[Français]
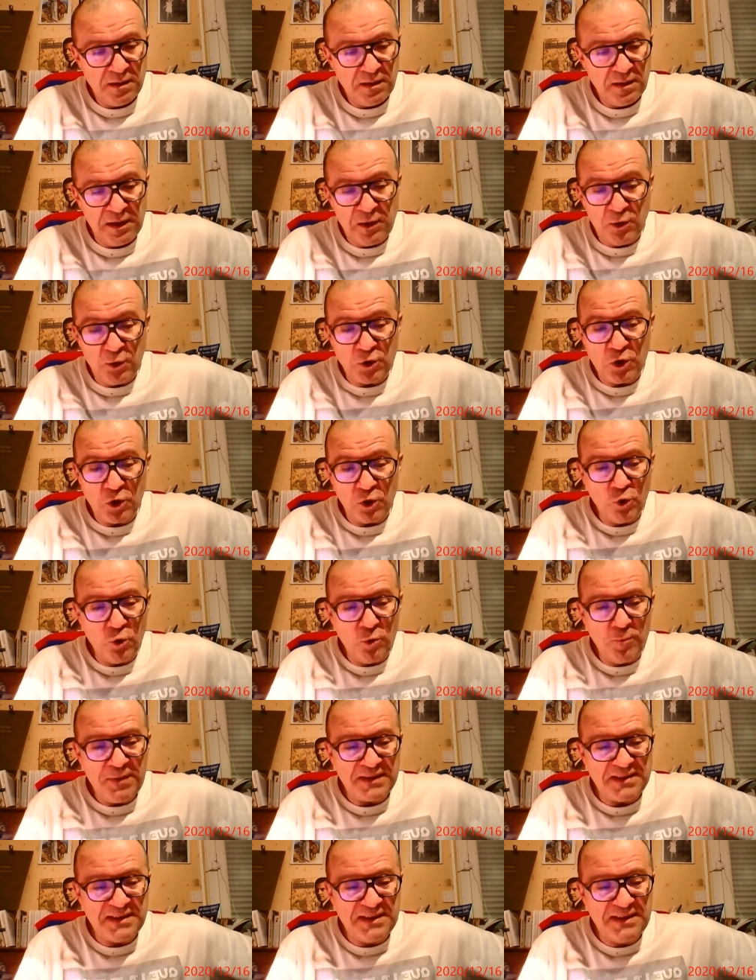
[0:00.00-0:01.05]
Et le cœur lui
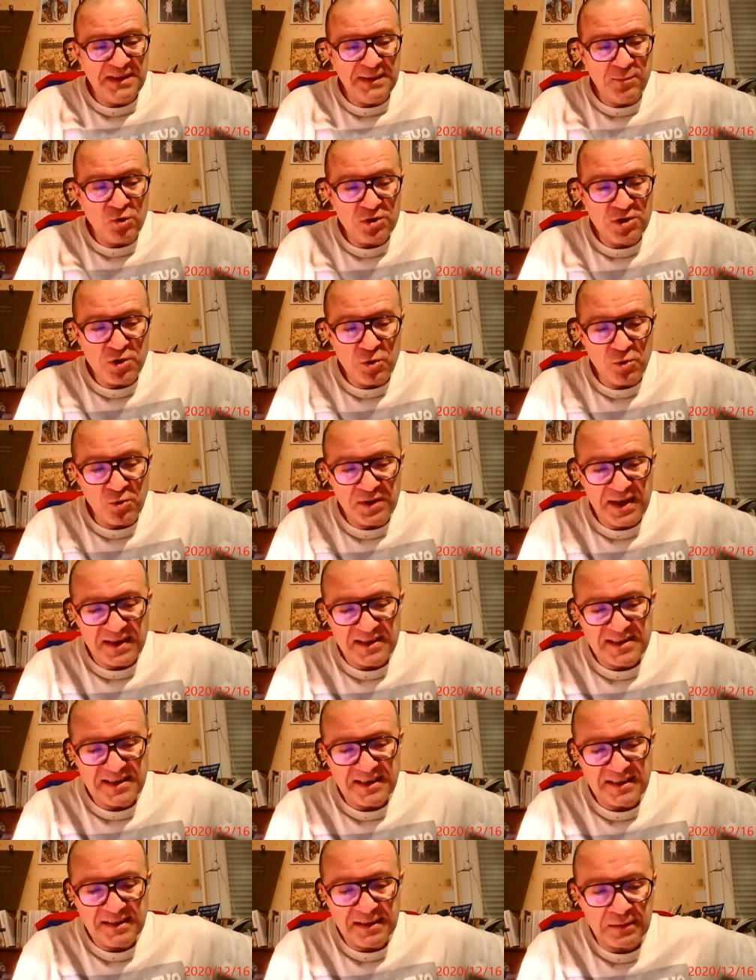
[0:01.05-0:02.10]
battit d'émotion, car
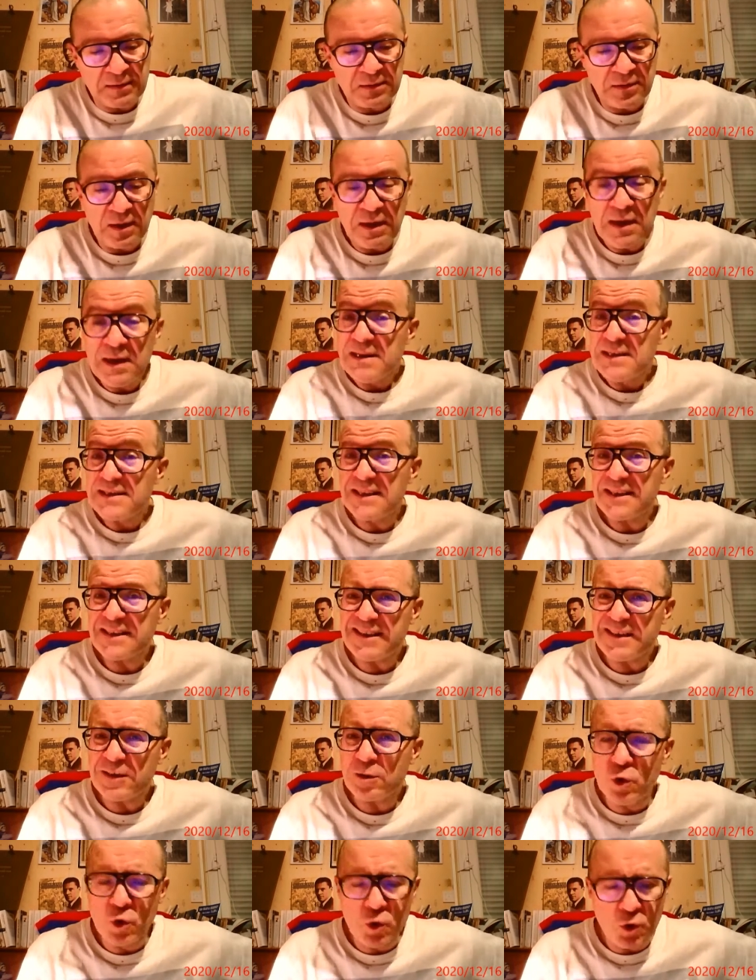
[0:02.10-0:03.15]
cet, cet
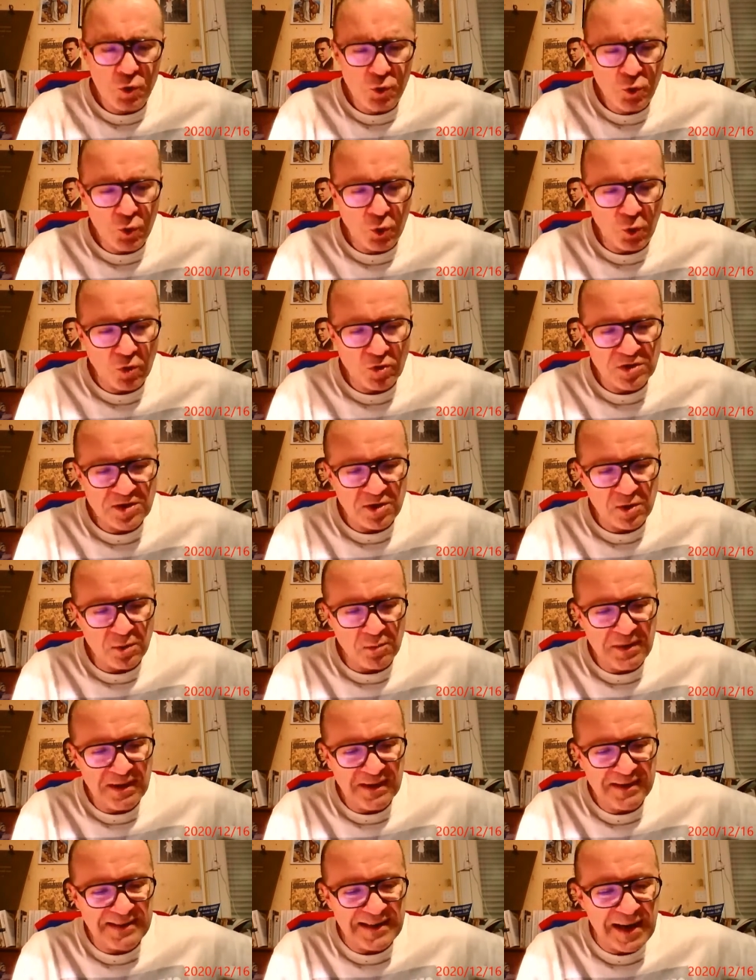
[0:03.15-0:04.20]
inconnu
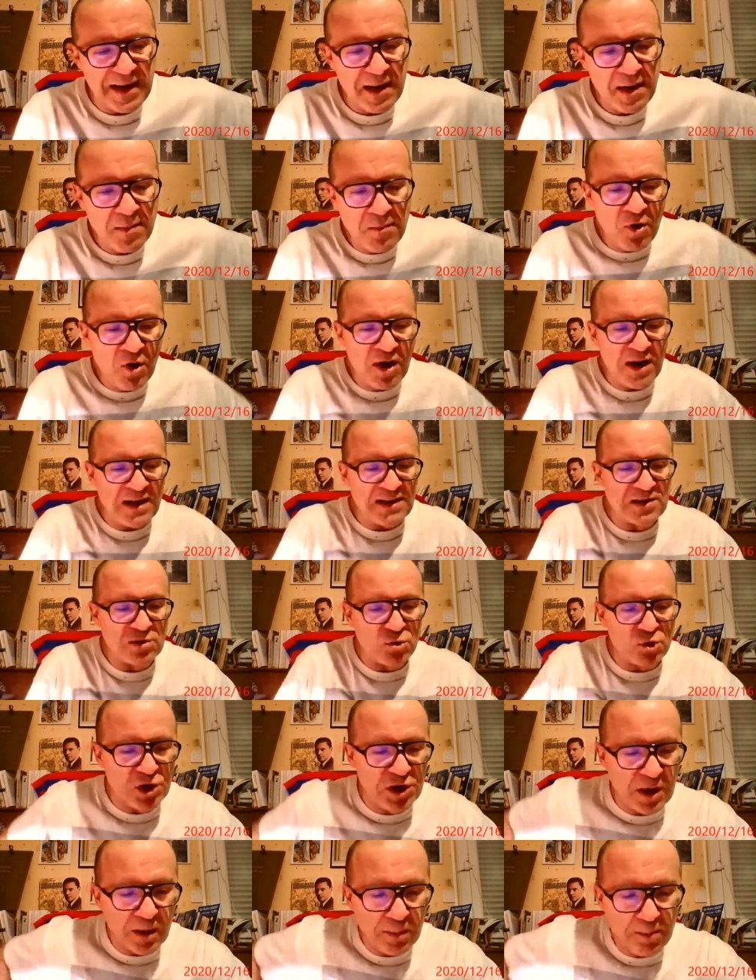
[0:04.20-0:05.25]
ressemblait tellement à son
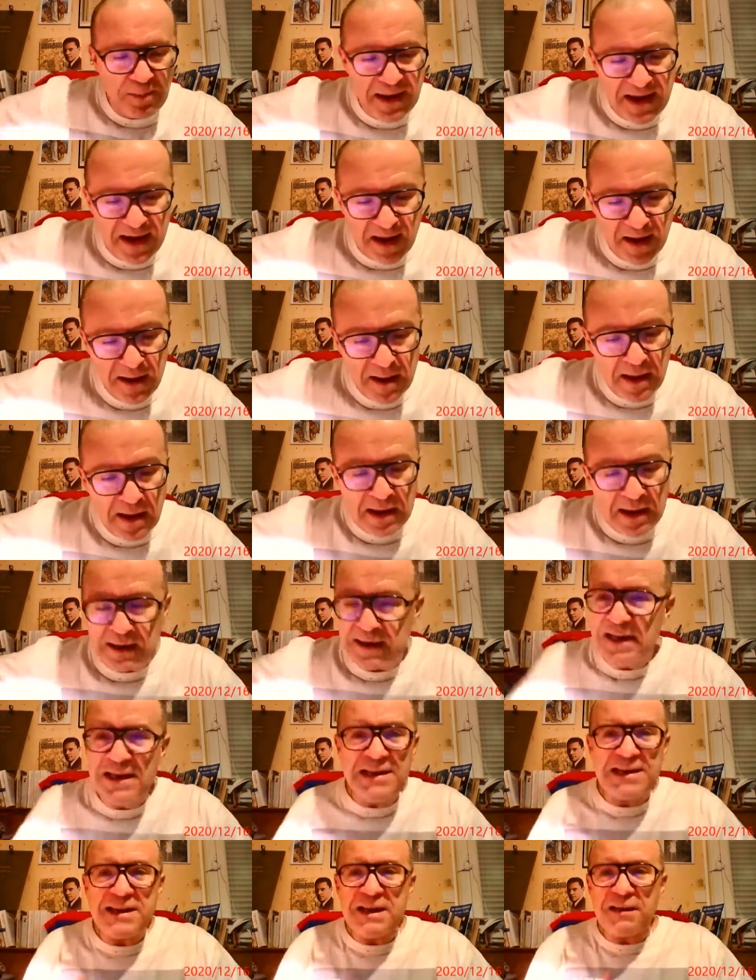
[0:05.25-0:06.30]
cher père
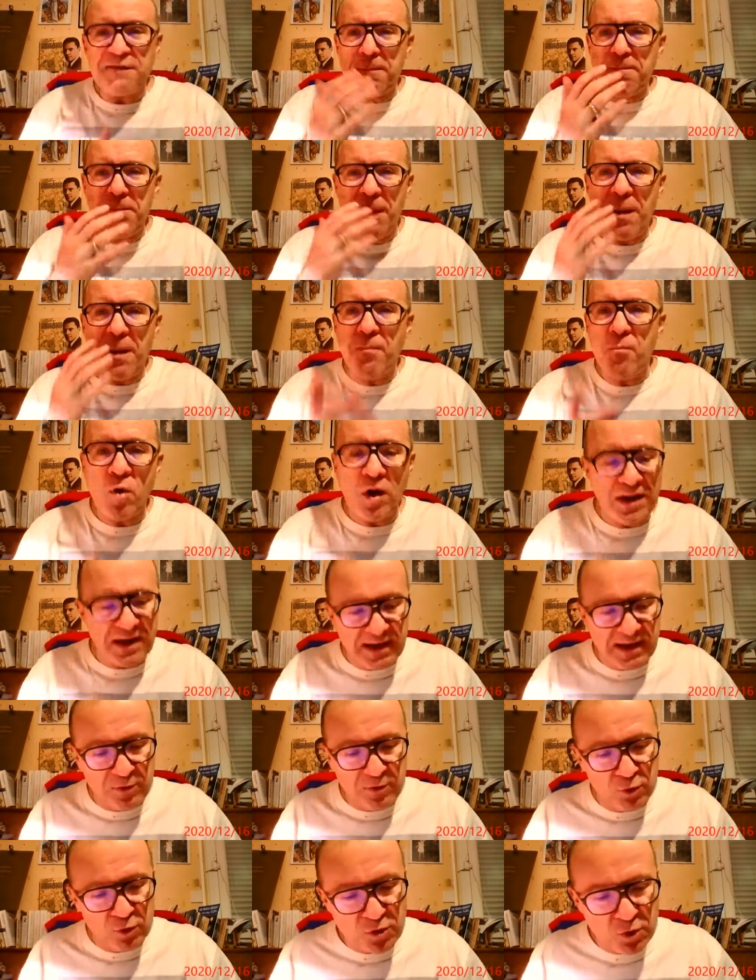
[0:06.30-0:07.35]
qu'il n'y avait pas
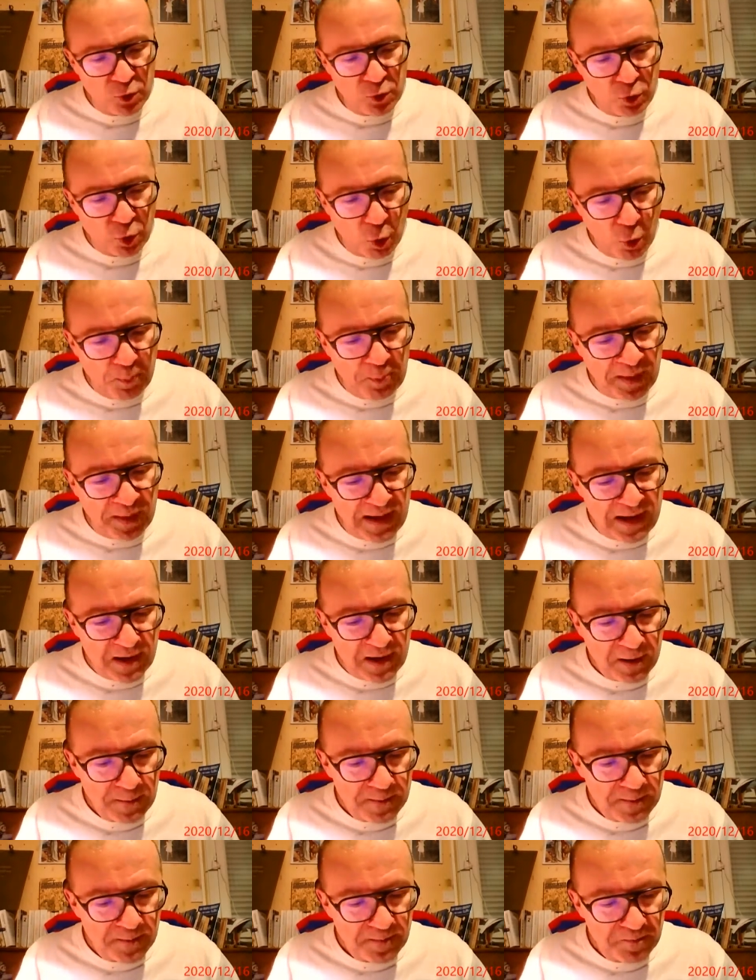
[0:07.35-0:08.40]
moyen de se tromper.